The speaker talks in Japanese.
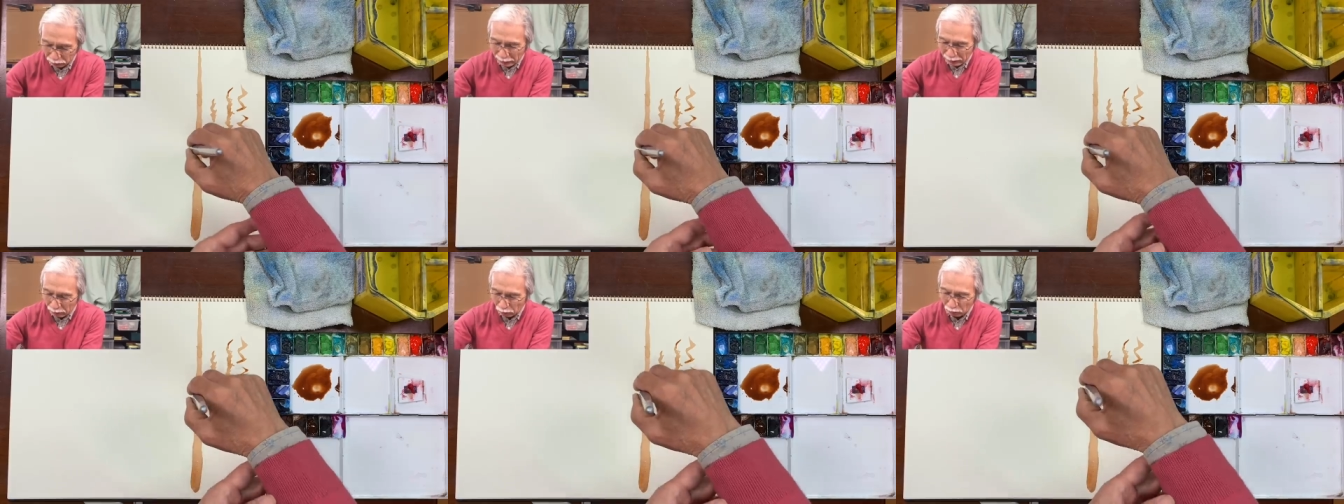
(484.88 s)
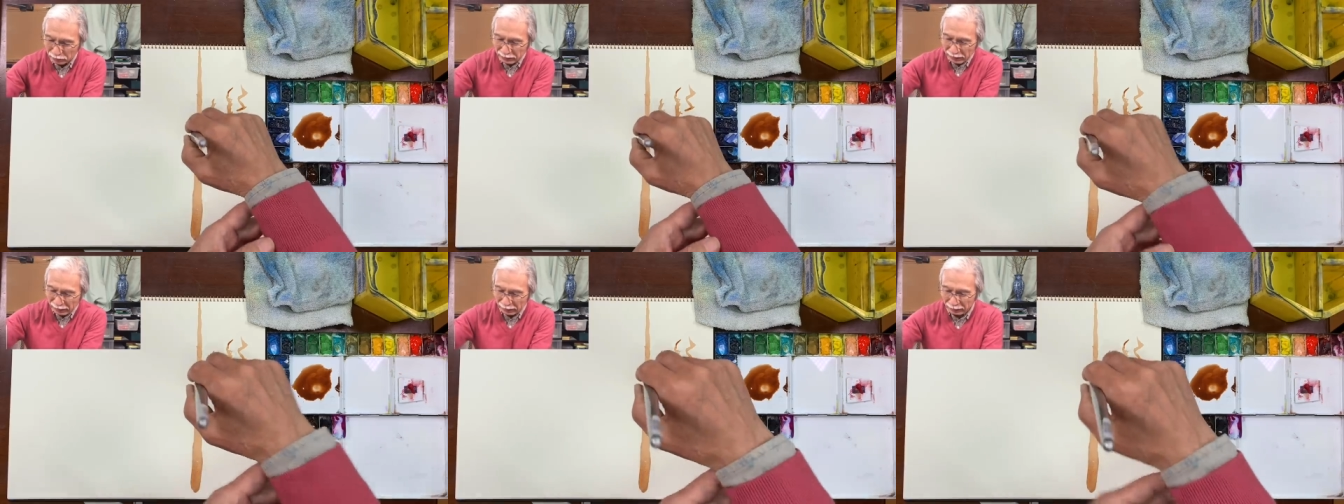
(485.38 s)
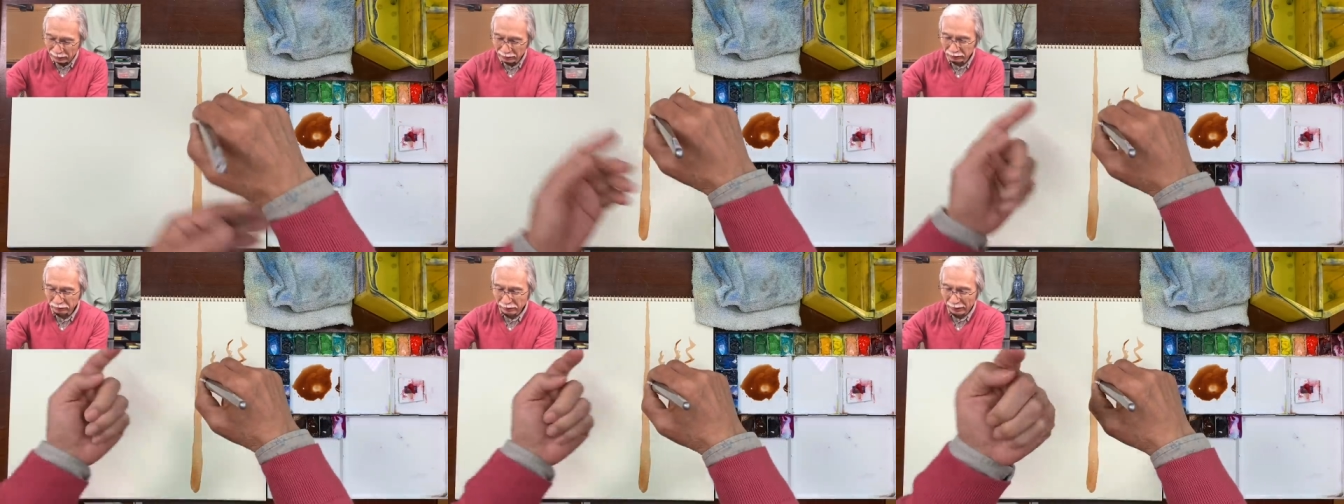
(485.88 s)
を上に持ち上げ、
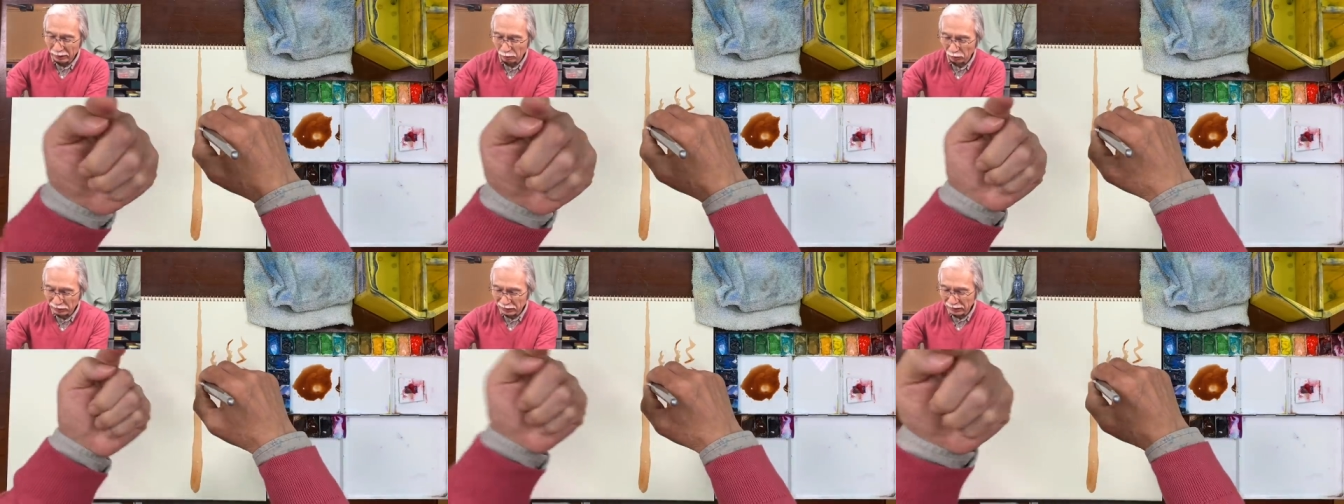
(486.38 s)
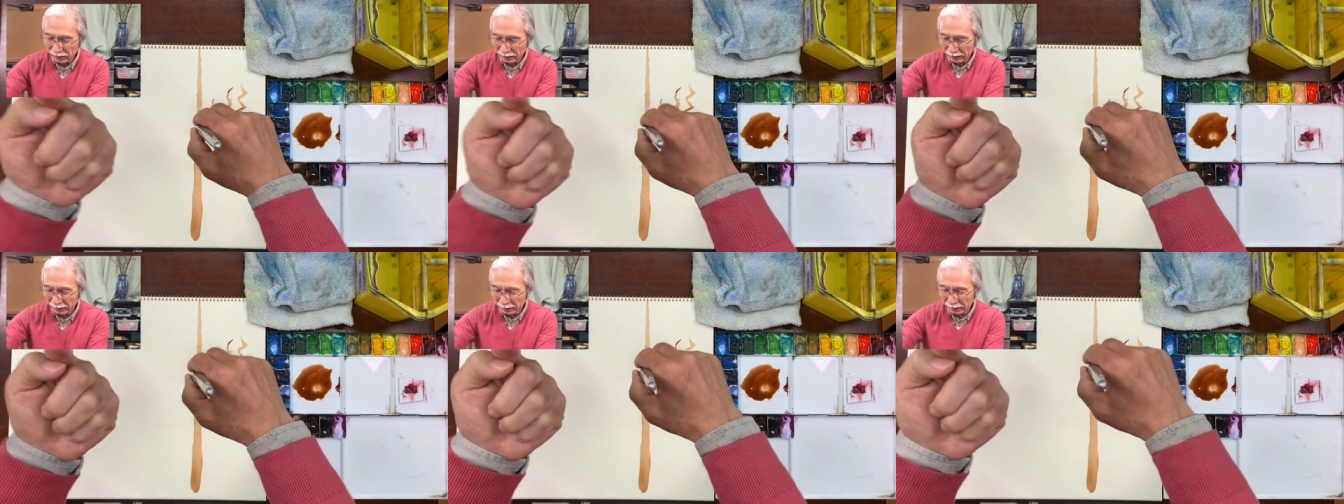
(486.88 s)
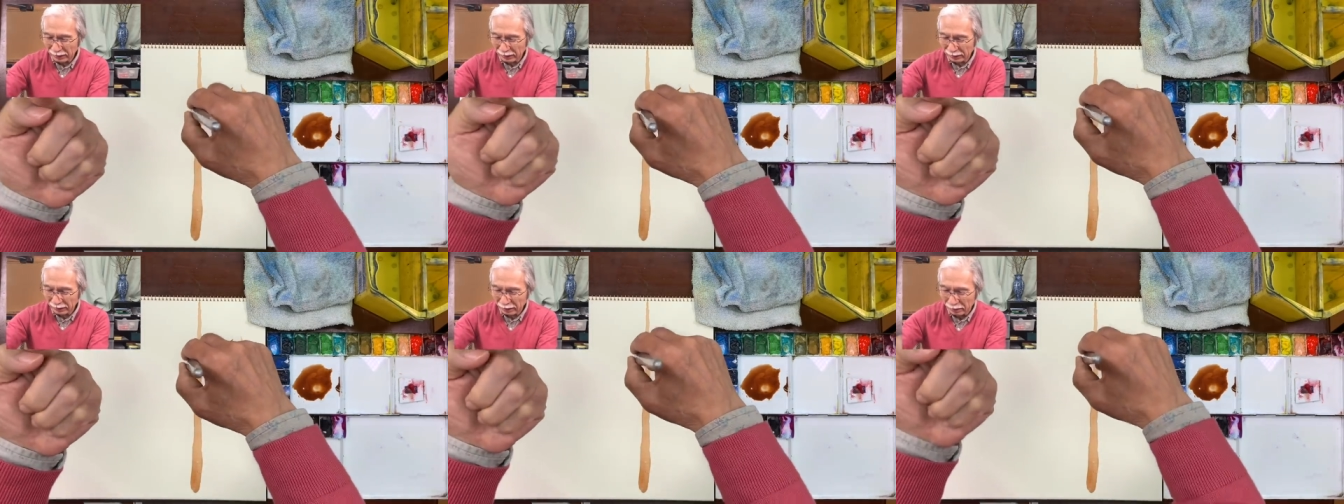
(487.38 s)
上に持ち上げな
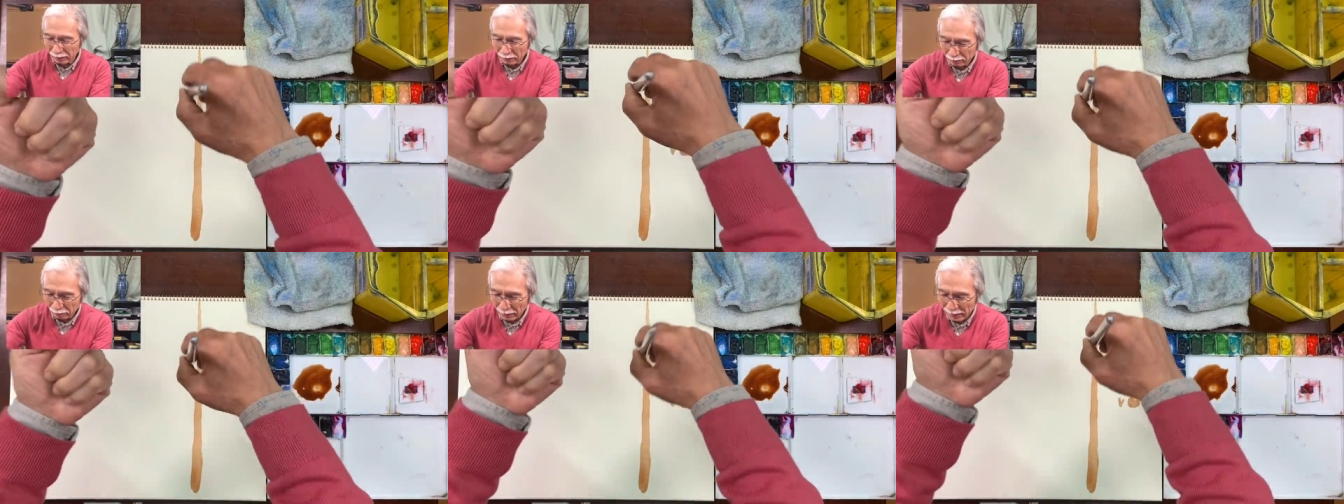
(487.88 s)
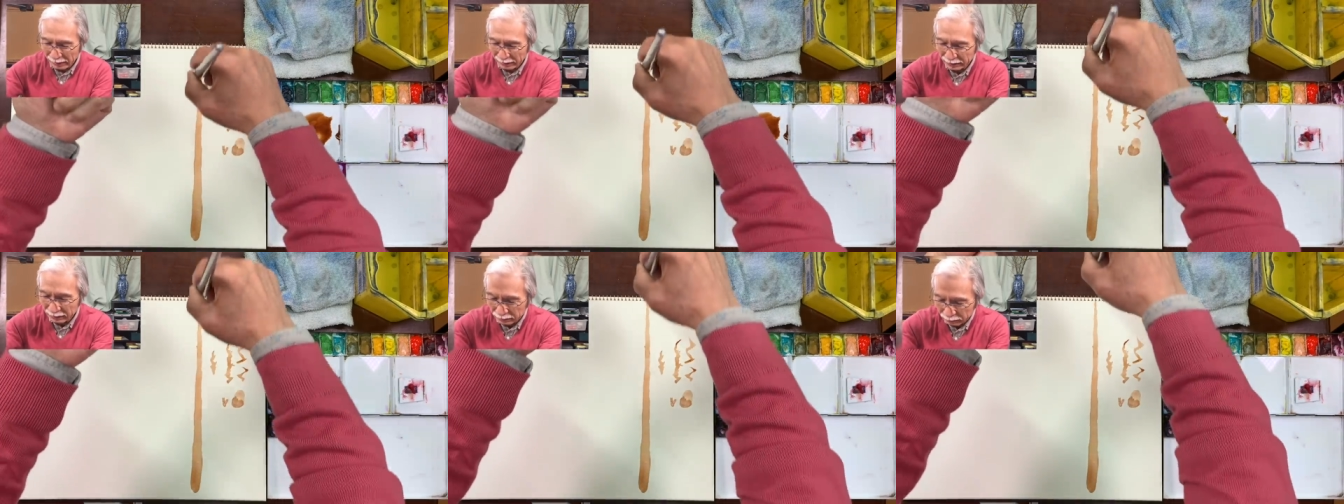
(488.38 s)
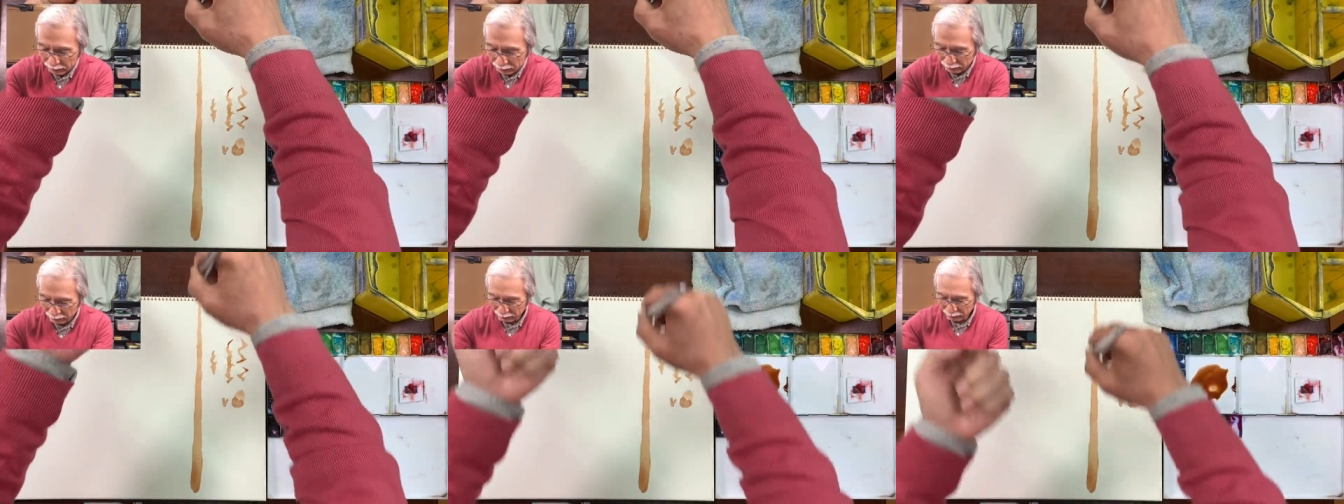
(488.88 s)
がら前に進
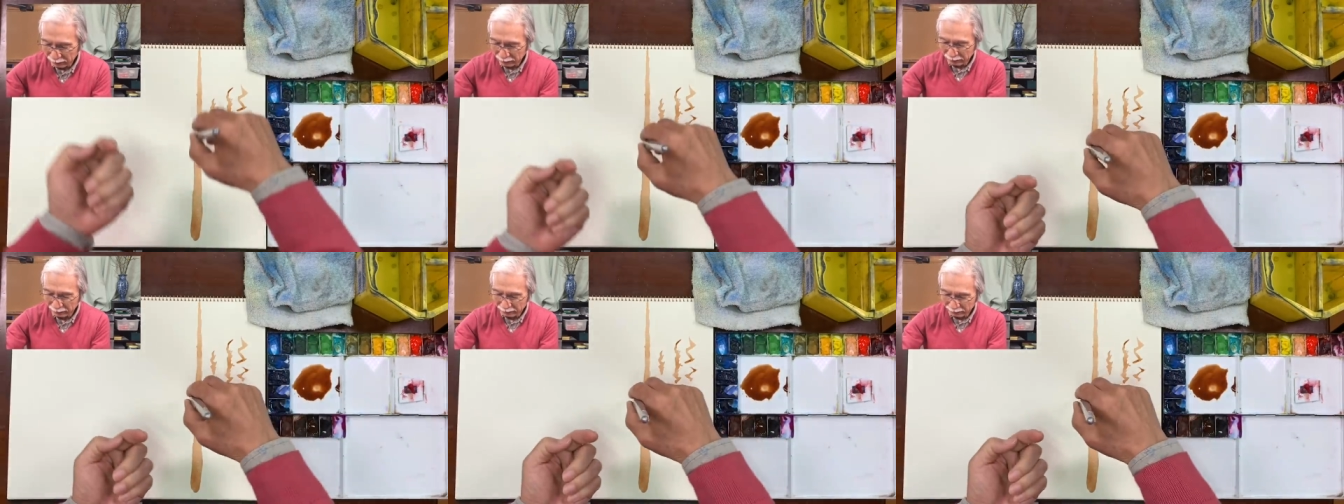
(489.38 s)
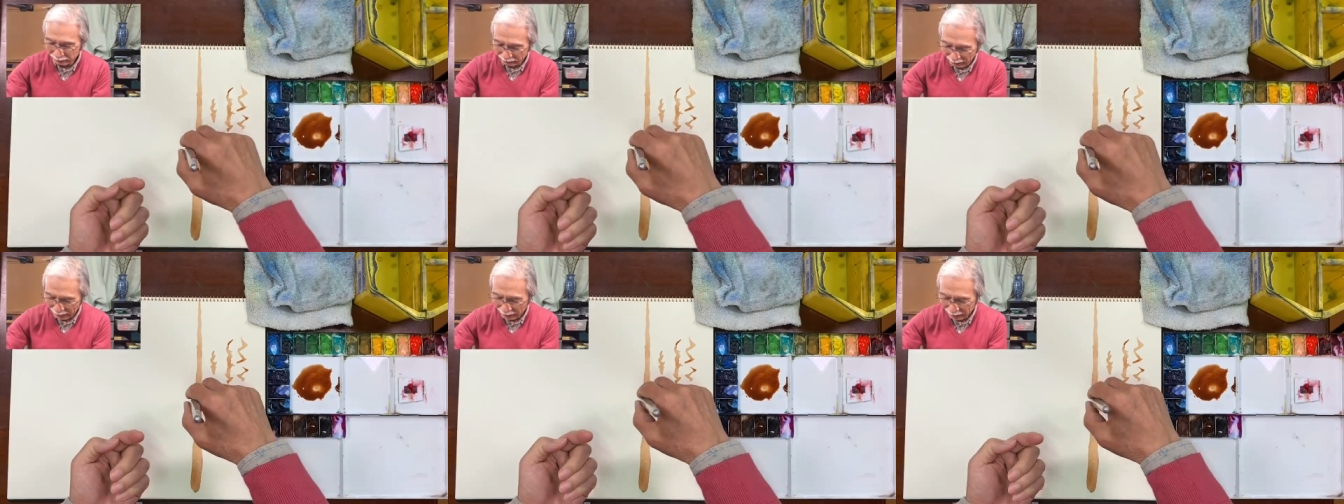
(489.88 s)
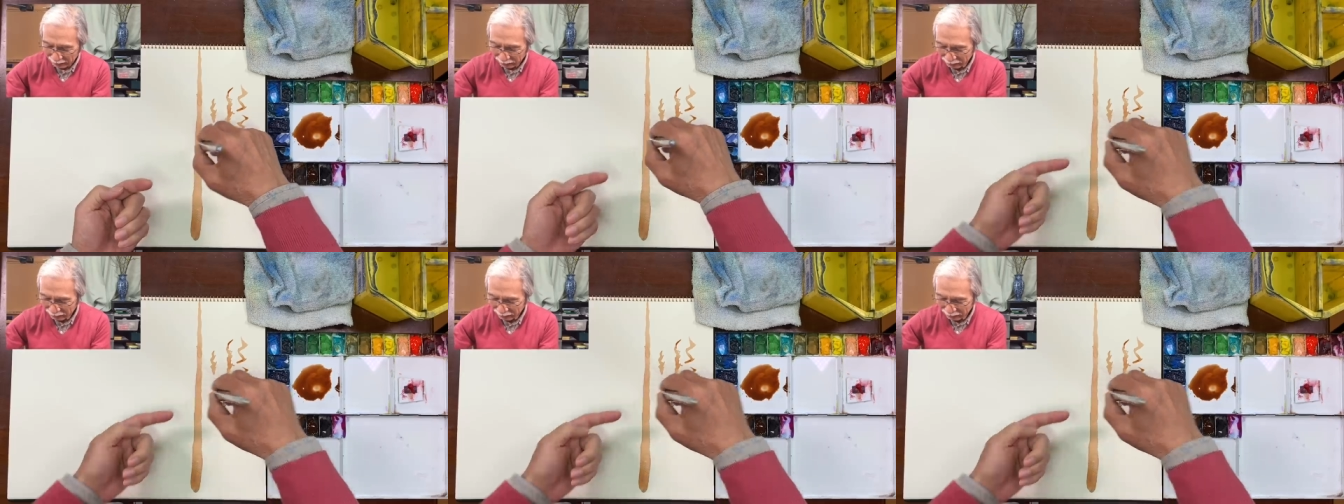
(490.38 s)
む。ですね。